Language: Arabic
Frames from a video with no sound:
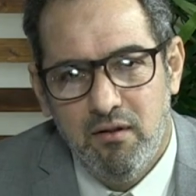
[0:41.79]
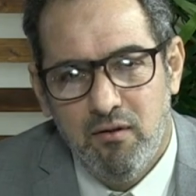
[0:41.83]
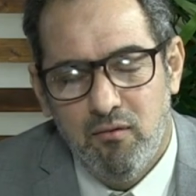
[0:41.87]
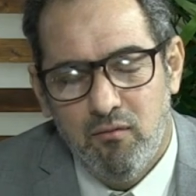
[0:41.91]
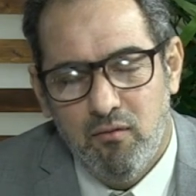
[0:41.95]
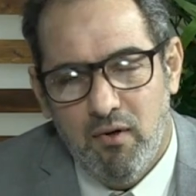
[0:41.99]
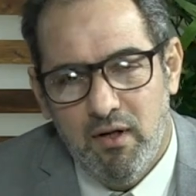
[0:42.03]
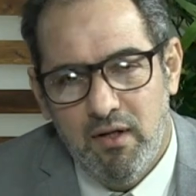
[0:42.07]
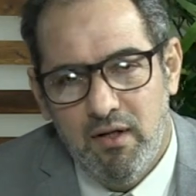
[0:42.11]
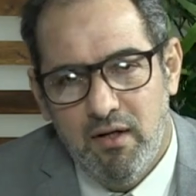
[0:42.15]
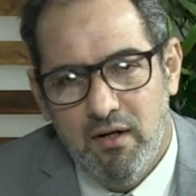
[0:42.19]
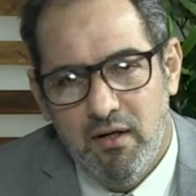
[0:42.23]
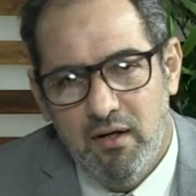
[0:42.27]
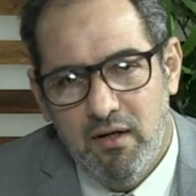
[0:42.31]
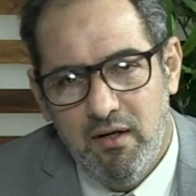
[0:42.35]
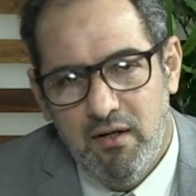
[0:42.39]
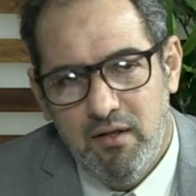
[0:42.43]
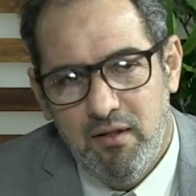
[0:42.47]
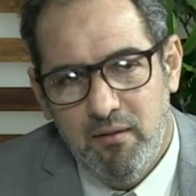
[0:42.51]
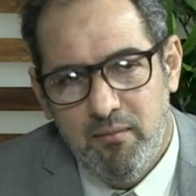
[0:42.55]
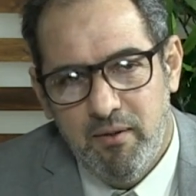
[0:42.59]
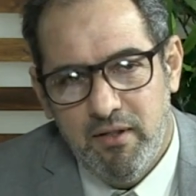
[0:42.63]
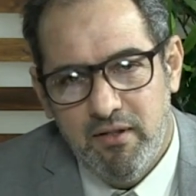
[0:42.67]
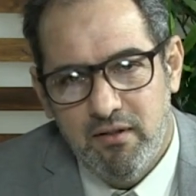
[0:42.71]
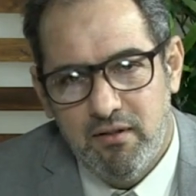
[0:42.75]
وعلى
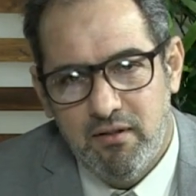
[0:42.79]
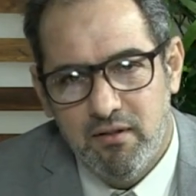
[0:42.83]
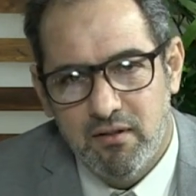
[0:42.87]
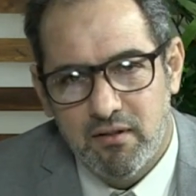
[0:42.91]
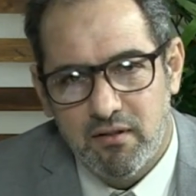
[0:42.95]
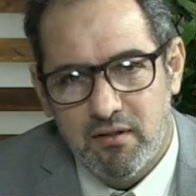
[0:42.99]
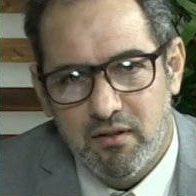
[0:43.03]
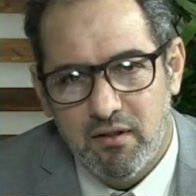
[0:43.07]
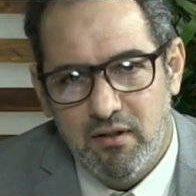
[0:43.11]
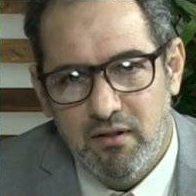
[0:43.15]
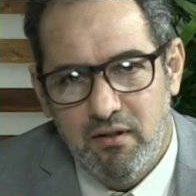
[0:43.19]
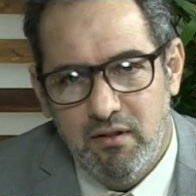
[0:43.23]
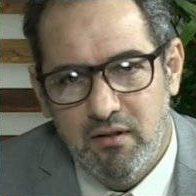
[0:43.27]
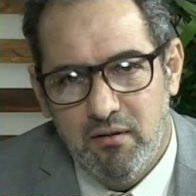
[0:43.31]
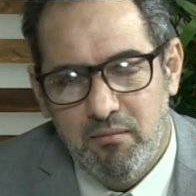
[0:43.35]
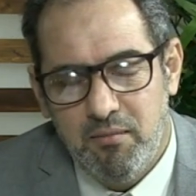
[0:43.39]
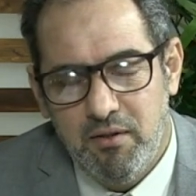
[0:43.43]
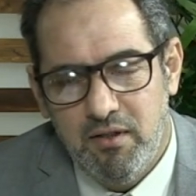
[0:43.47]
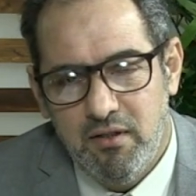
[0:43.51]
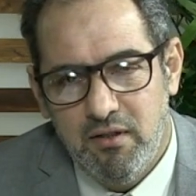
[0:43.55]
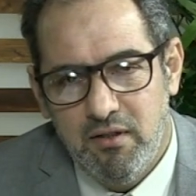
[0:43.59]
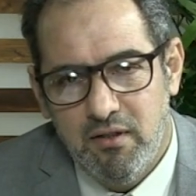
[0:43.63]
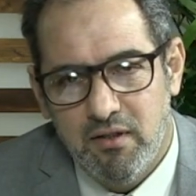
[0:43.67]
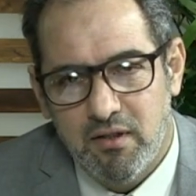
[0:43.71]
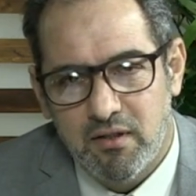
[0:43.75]
أهل بيته
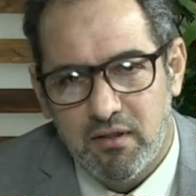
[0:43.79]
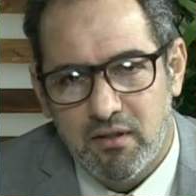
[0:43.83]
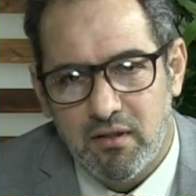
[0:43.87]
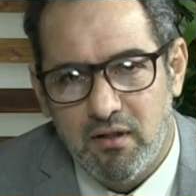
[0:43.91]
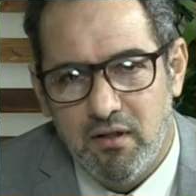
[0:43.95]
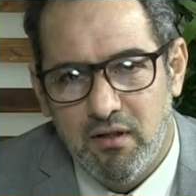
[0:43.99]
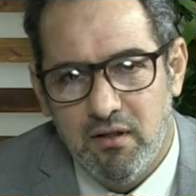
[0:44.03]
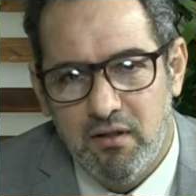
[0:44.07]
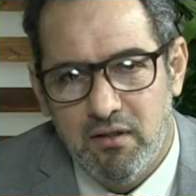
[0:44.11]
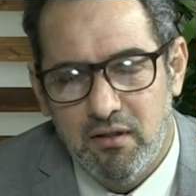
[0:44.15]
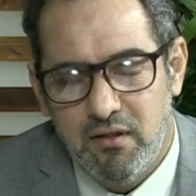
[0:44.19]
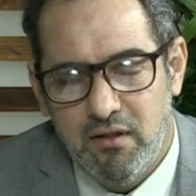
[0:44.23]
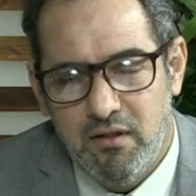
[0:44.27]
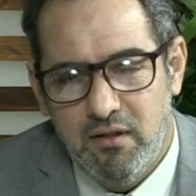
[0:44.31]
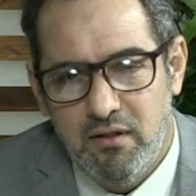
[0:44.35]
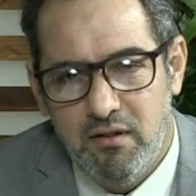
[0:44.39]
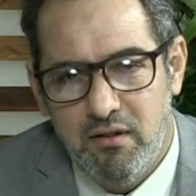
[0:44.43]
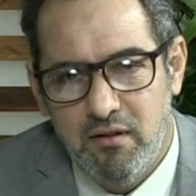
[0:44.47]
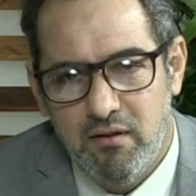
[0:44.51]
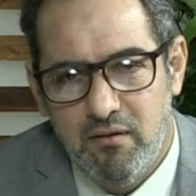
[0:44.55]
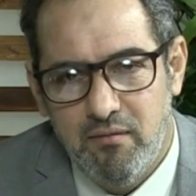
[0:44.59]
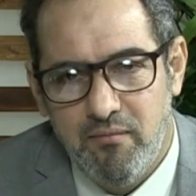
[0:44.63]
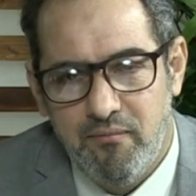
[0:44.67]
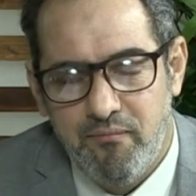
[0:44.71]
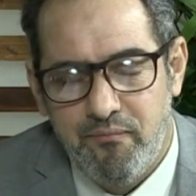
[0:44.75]
الطيبين الطاهرين
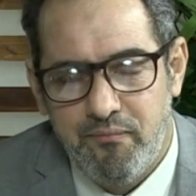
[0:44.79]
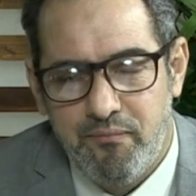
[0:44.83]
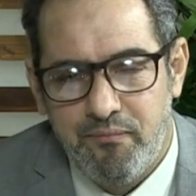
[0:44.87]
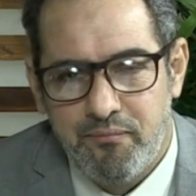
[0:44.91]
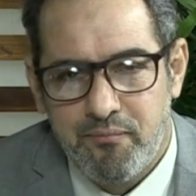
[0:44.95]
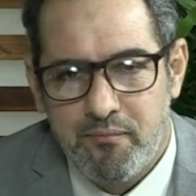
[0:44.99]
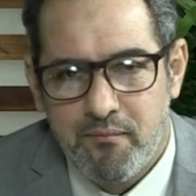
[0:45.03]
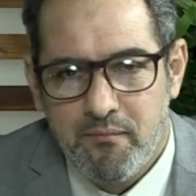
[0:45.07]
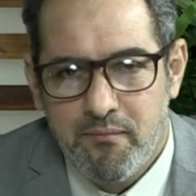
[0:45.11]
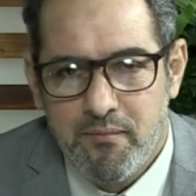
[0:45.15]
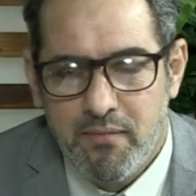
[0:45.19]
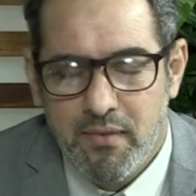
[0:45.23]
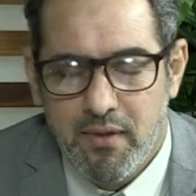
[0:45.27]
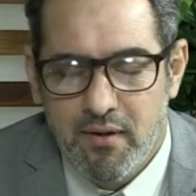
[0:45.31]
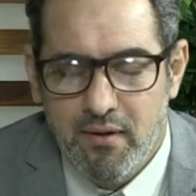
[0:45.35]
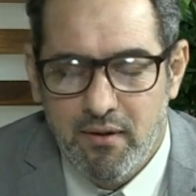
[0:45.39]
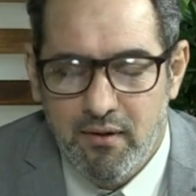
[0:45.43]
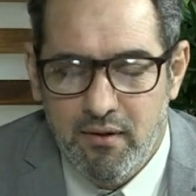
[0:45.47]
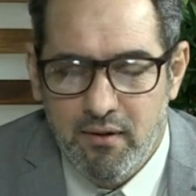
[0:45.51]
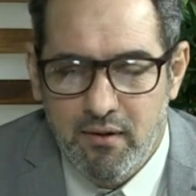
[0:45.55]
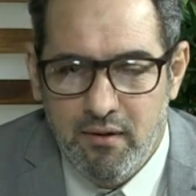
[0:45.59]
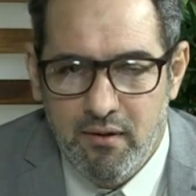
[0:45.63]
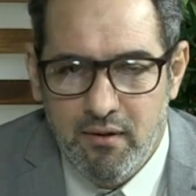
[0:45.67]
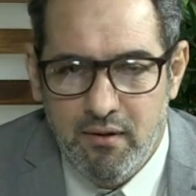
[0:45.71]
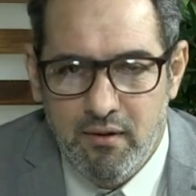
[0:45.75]
اللهم صل
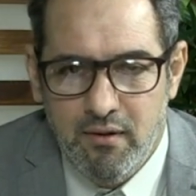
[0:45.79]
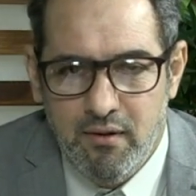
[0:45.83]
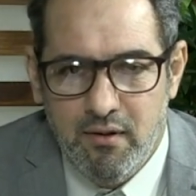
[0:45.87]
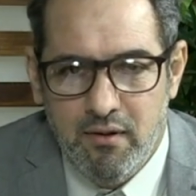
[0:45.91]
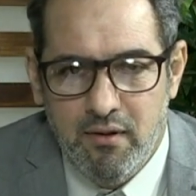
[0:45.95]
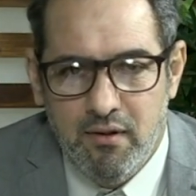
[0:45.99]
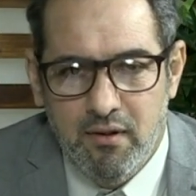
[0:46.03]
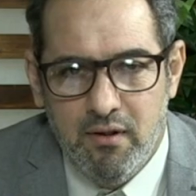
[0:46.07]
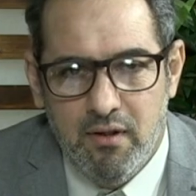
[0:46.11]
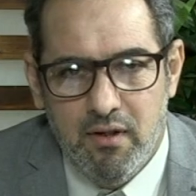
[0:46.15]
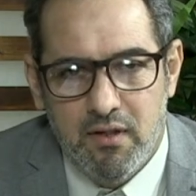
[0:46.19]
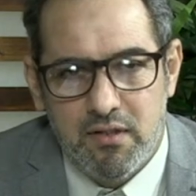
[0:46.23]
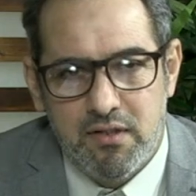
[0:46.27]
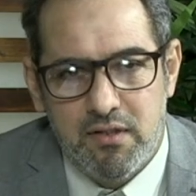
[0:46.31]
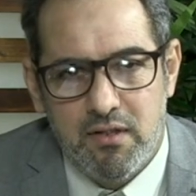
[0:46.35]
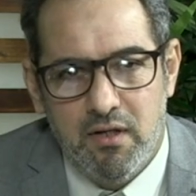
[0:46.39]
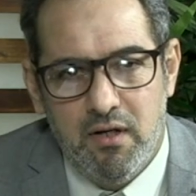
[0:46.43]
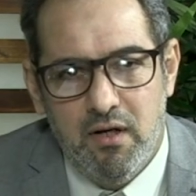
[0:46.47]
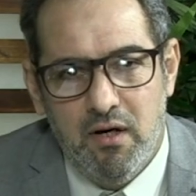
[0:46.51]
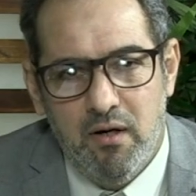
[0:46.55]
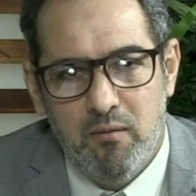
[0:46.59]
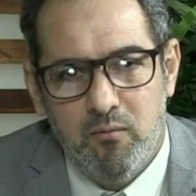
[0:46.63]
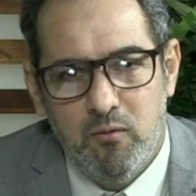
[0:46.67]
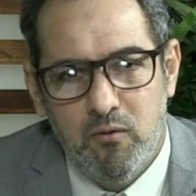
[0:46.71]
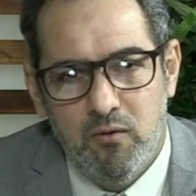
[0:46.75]
على
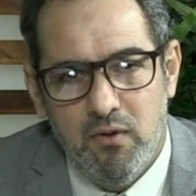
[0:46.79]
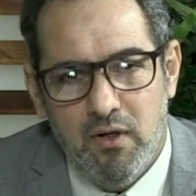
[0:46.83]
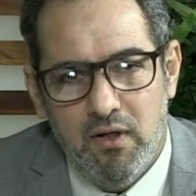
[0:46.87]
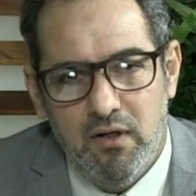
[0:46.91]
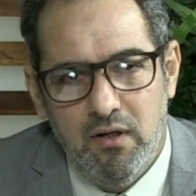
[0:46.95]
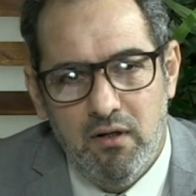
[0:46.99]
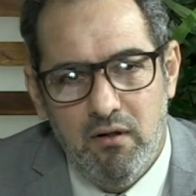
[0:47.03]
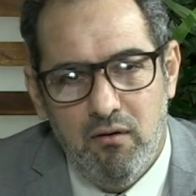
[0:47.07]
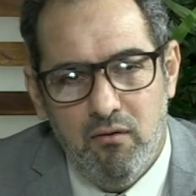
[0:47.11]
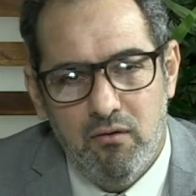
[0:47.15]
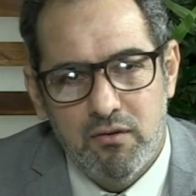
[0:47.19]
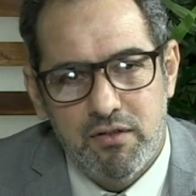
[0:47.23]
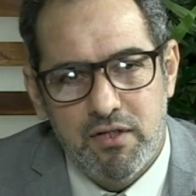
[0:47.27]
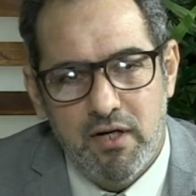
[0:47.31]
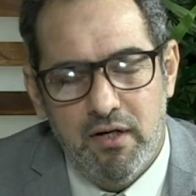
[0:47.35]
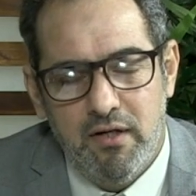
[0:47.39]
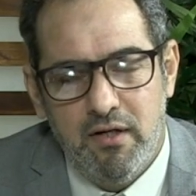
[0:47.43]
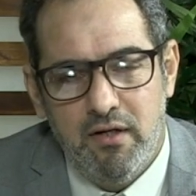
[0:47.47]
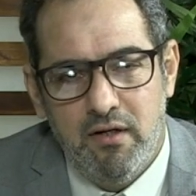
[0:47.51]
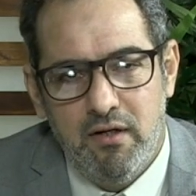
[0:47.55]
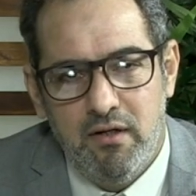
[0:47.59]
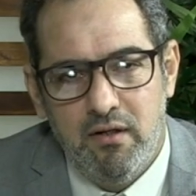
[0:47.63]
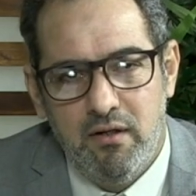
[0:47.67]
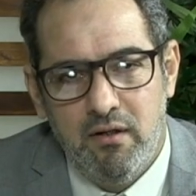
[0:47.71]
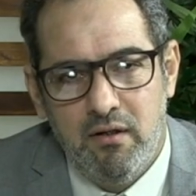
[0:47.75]
السلام على
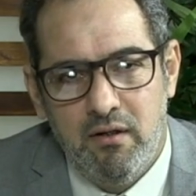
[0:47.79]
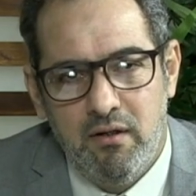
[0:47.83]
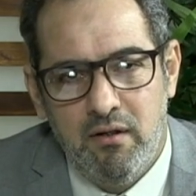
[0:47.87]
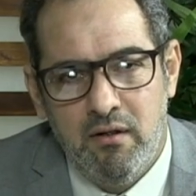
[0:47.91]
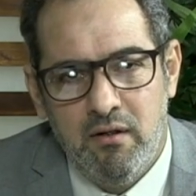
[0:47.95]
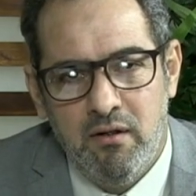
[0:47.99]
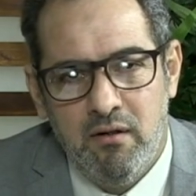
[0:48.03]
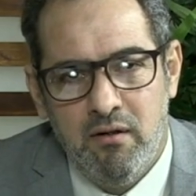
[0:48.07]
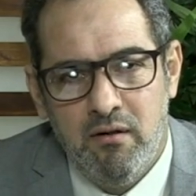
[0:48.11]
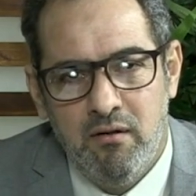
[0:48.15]
الحسين